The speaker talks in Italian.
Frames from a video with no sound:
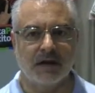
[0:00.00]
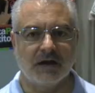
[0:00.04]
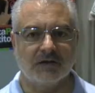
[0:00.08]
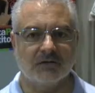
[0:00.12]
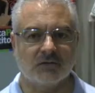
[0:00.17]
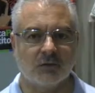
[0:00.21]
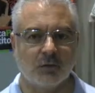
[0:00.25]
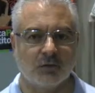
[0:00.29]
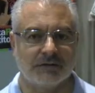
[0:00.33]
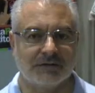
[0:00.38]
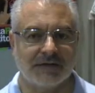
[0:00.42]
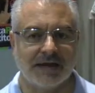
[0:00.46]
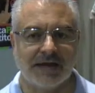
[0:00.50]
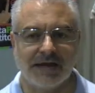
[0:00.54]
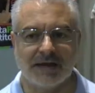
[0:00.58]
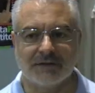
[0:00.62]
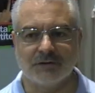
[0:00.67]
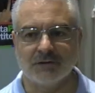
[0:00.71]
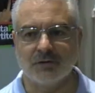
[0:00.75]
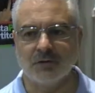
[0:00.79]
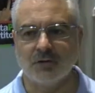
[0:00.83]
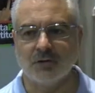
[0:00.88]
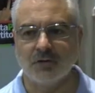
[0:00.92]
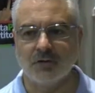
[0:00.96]

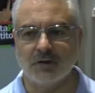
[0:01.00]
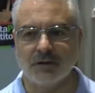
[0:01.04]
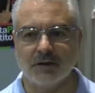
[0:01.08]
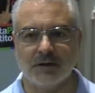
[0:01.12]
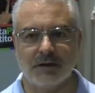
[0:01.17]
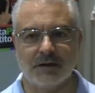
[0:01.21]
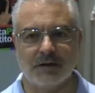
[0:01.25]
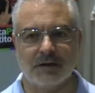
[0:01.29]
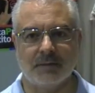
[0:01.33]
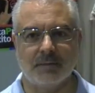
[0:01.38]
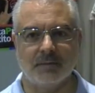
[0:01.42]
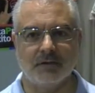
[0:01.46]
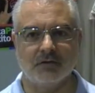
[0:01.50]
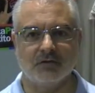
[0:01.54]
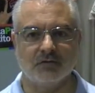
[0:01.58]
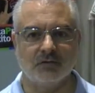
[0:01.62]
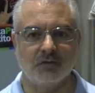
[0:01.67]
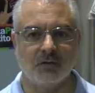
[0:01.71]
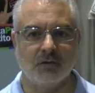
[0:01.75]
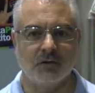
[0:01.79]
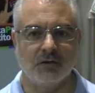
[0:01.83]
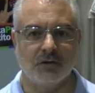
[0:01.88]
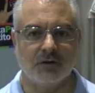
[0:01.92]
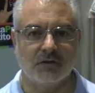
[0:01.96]
ascoltando le
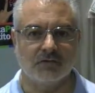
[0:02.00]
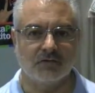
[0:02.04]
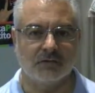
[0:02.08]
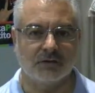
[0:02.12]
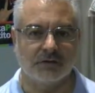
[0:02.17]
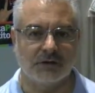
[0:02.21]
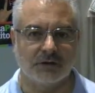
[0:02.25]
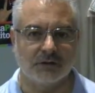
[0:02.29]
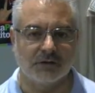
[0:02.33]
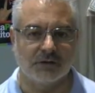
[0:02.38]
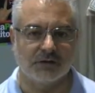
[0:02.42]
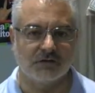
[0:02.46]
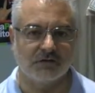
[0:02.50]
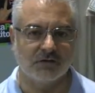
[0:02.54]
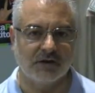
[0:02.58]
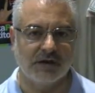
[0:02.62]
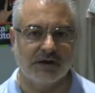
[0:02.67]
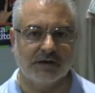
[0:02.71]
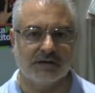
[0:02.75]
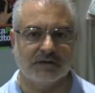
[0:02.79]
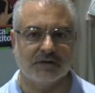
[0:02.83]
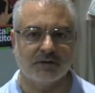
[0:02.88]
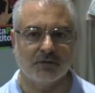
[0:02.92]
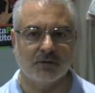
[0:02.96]
persone, ascoltando la
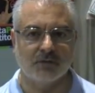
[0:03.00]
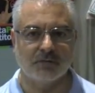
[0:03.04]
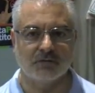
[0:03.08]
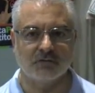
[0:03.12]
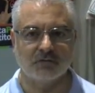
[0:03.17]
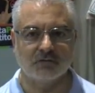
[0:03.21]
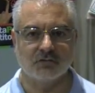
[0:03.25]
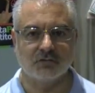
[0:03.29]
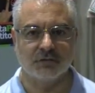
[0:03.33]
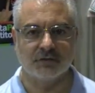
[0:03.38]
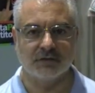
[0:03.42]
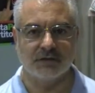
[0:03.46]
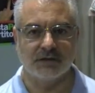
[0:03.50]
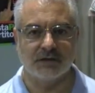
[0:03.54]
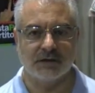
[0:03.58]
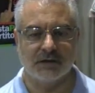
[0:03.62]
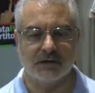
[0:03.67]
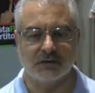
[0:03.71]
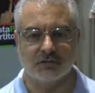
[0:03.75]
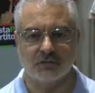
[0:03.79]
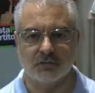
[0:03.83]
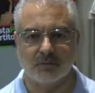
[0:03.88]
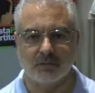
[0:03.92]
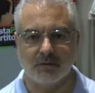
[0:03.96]
gente, come si suol
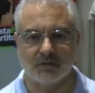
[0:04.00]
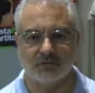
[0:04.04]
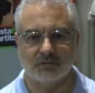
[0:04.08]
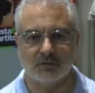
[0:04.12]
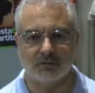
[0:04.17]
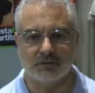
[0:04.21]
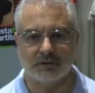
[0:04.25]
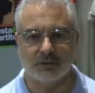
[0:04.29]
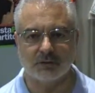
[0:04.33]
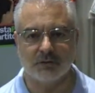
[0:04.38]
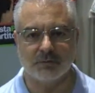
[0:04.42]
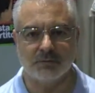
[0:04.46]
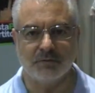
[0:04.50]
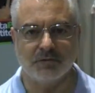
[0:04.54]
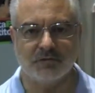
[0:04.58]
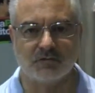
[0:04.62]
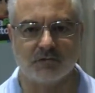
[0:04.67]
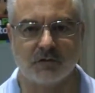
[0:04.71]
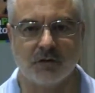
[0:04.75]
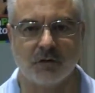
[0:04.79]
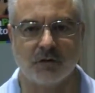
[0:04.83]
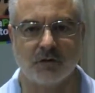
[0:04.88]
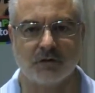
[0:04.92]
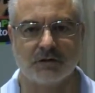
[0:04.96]
dire, insomma ascoltando i
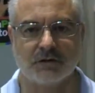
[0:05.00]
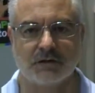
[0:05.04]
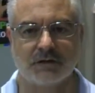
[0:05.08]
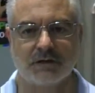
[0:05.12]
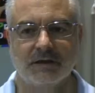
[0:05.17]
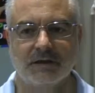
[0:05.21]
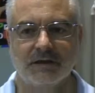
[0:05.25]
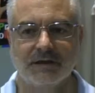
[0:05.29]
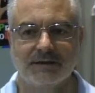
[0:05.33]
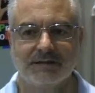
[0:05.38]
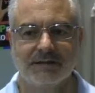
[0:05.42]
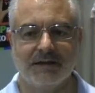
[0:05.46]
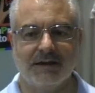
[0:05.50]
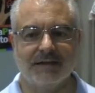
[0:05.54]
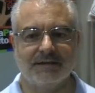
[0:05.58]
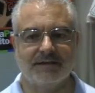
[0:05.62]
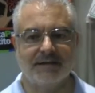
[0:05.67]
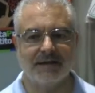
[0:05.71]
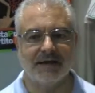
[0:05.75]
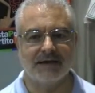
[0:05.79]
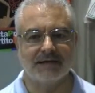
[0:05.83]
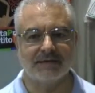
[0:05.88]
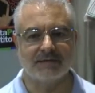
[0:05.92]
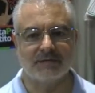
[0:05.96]
bisogni delle
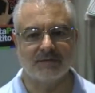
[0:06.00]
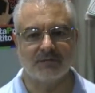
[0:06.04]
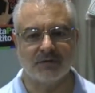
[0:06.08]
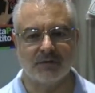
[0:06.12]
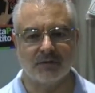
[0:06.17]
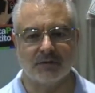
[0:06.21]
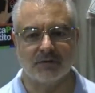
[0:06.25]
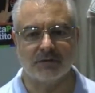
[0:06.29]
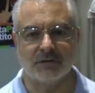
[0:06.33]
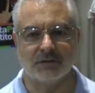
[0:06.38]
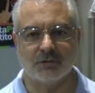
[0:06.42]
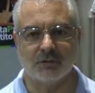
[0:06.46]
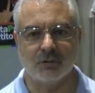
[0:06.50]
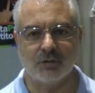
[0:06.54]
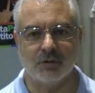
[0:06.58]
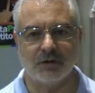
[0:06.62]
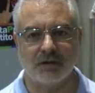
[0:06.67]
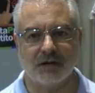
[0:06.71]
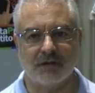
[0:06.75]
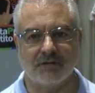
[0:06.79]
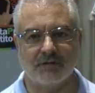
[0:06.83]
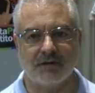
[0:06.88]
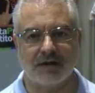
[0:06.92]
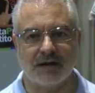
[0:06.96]
tanti
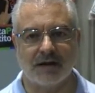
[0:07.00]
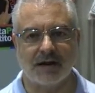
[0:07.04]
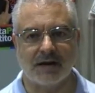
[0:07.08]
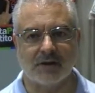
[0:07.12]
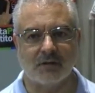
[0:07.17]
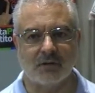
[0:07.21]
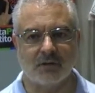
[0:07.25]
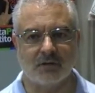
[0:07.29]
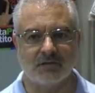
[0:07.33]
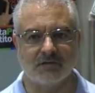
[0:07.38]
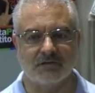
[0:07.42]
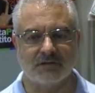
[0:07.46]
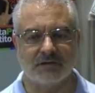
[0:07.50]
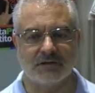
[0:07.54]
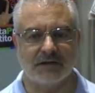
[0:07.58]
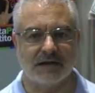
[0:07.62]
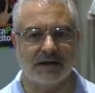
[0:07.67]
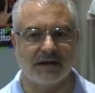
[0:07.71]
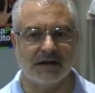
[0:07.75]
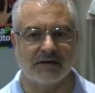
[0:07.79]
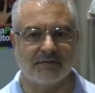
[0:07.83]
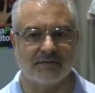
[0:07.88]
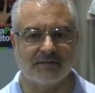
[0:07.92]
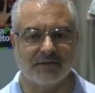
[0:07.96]
frequentatori che verranno a
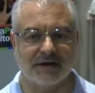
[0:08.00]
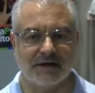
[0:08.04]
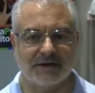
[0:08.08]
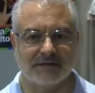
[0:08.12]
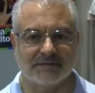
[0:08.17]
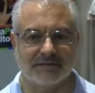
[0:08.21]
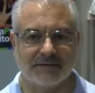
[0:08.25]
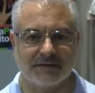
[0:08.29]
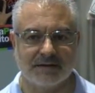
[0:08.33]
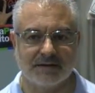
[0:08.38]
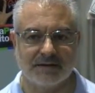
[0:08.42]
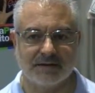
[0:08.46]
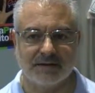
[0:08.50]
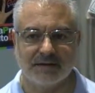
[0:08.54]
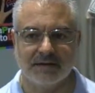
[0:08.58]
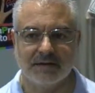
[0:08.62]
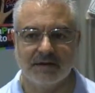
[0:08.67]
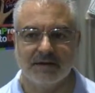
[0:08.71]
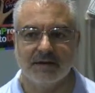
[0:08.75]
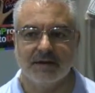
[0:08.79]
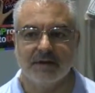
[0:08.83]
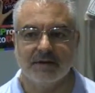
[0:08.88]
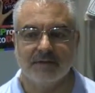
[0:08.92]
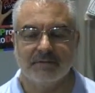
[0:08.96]
visitare la
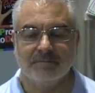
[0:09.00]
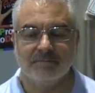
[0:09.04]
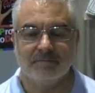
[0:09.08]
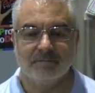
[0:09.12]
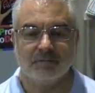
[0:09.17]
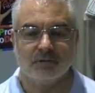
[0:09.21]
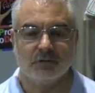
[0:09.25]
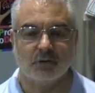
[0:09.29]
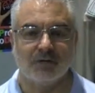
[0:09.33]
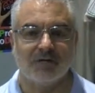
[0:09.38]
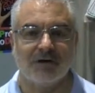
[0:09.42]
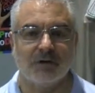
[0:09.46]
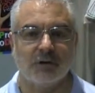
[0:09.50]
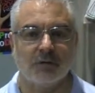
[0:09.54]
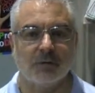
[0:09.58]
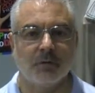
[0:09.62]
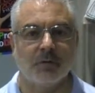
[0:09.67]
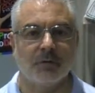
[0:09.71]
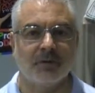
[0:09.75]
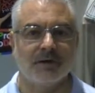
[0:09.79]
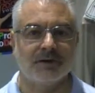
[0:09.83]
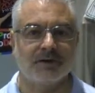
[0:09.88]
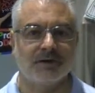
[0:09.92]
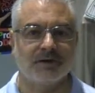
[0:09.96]
festa trovando
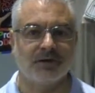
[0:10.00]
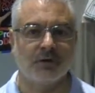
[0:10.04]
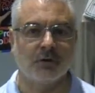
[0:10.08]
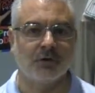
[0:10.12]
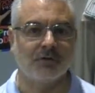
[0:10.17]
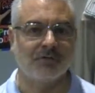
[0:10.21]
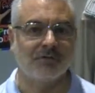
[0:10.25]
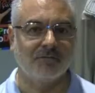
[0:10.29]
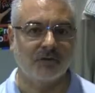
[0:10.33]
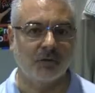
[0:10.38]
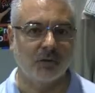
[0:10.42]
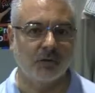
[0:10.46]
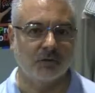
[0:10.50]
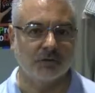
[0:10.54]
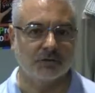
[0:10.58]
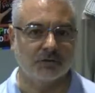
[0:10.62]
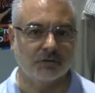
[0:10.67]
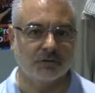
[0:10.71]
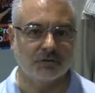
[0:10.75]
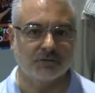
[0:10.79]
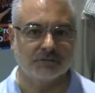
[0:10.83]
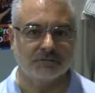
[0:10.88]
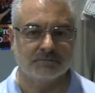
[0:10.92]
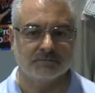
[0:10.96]
momenti di
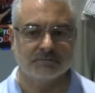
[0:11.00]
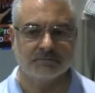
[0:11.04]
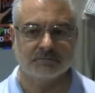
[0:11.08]
confronto